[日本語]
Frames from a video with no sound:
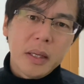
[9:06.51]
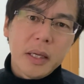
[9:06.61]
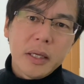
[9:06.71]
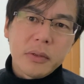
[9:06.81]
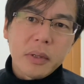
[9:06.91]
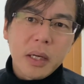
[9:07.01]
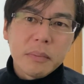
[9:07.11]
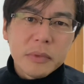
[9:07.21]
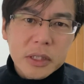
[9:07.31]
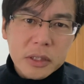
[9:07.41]
えー、それから
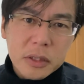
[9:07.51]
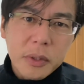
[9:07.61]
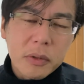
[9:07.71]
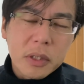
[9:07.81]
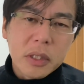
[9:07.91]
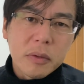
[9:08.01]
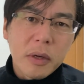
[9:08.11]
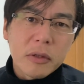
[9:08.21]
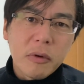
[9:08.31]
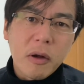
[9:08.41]
3つ目の
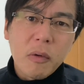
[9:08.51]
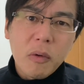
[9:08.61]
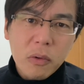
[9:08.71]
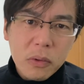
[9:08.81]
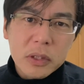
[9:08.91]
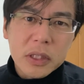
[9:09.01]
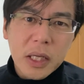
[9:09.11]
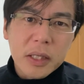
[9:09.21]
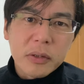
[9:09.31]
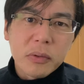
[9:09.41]
キーワードは「この時
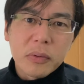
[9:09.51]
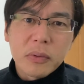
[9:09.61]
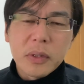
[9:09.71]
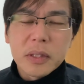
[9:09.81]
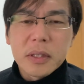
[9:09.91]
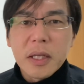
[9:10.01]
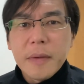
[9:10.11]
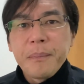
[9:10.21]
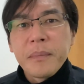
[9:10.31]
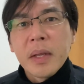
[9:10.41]
代」ということです
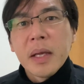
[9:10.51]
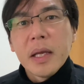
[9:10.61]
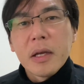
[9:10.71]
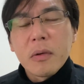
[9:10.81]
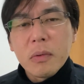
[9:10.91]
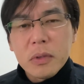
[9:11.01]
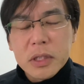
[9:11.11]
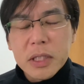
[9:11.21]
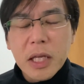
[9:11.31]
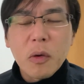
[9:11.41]
ね。えー、この
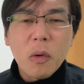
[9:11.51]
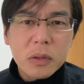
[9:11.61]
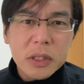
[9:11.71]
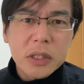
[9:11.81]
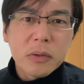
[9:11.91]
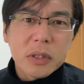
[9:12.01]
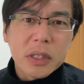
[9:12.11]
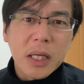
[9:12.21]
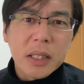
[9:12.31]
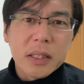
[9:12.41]
時代、個人の
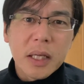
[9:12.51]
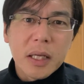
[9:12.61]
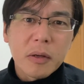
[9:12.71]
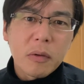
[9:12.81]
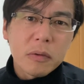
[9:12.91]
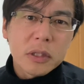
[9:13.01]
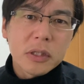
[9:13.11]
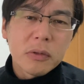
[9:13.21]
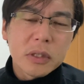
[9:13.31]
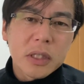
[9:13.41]
時代、えー、個
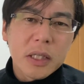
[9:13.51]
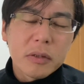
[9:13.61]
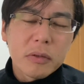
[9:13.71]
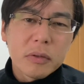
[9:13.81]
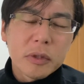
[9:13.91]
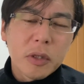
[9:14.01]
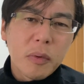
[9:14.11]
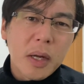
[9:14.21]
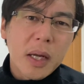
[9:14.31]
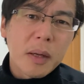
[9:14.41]
人の時代という意味で
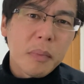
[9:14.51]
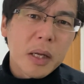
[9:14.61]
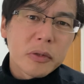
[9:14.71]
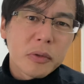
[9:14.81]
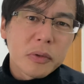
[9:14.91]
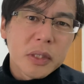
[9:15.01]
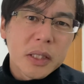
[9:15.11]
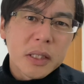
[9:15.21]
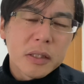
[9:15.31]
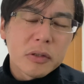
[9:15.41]
は、まあその
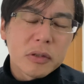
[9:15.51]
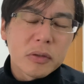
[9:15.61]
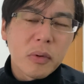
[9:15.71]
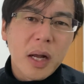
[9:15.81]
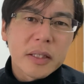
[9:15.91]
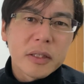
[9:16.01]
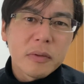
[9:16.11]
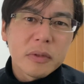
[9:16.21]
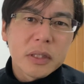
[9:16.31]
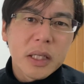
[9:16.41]
先生術の風
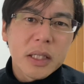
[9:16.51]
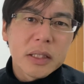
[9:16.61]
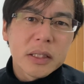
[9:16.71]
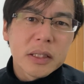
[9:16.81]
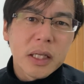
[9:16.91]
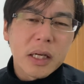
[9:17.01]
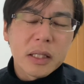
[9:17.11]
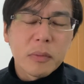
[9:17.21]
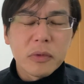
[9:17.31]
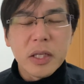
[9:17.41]
の時代なん
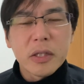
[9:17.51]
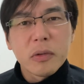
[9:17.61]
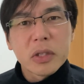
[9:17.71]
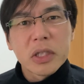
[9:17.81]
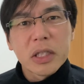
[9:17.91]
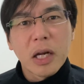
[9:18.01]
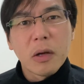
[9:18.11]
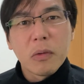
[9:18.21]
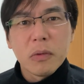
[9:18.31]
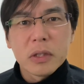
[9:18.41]
かでもね、組織か
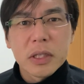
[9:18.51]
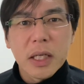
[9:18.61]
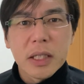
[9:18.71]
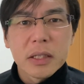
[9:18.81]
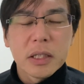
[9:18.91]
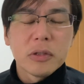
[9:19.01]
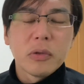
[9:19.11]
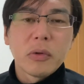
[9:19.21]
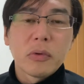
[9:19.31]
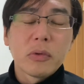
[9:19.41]
らこの時代っていう
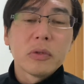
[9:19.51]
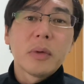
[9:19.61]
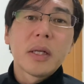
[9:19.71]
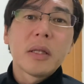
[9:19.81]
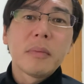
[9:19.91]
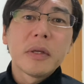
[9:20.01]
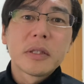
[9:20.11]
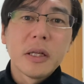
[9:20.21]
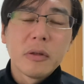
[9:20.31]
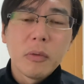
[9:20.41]
ようなこと言われてま
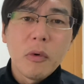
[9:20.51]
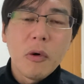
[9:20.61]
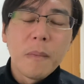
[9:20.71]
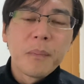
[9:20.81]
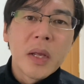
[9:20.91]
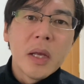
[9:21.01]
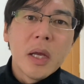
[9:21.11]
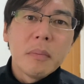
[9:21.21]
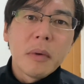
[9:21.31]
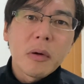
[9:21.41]
すけれども、
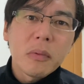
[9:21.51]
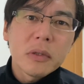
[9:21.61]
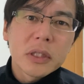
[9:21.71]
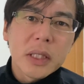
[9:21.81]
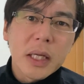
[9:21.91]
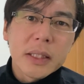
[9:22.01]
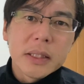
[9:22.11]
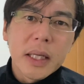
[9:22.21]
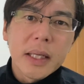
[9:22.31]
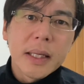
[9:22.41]
まあ、この時
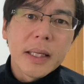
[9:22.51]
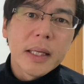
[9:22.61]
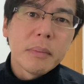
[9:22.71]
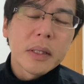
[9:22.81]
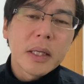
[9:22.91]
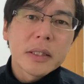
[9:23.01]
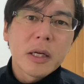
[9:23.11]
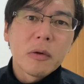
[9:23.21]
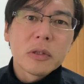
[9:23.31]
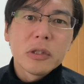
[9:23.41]
代、えーまあ、何
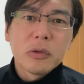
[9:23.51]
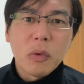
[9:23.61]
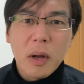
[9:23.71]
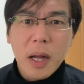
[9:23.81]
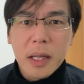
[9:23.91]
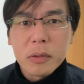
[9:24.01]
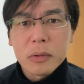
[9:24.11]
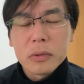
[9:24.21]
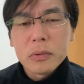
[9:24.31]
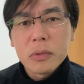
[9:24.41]
が起きるのか
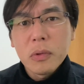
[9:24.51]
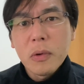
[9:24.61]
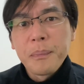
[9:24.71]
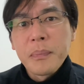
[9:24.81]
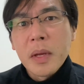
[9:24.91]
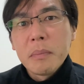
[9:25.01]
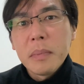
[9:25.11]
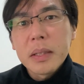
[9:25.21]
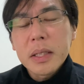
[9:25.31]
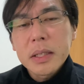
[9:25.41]
というと、
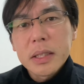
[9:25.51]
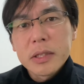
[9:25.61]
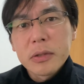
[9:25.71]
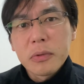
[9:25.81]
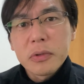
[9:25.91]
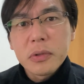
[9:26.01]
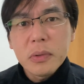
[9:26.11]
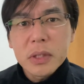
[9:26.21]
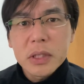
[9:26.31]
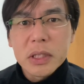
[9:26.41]
まあ、確かにその
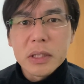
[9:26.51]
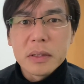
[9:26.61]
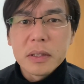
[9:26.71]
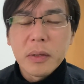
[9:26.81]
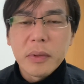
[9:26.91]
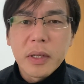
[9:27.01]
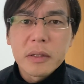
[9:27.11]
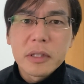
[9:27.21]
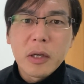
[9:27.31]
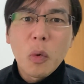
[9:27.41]
組織ではな
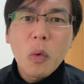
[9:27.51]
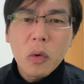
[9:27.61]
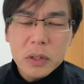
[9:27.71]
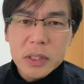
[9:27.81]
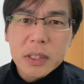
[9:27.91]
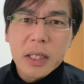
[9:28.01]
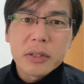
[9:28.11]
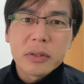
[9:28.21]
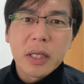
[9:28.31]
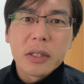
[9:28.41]
くて個人
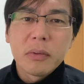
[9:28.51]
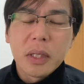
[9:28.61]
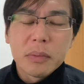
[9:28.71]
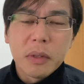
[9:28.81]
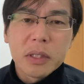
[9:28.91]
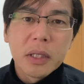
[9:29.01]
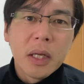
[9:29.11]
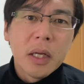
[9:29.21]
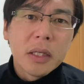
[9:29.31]
が主体となります。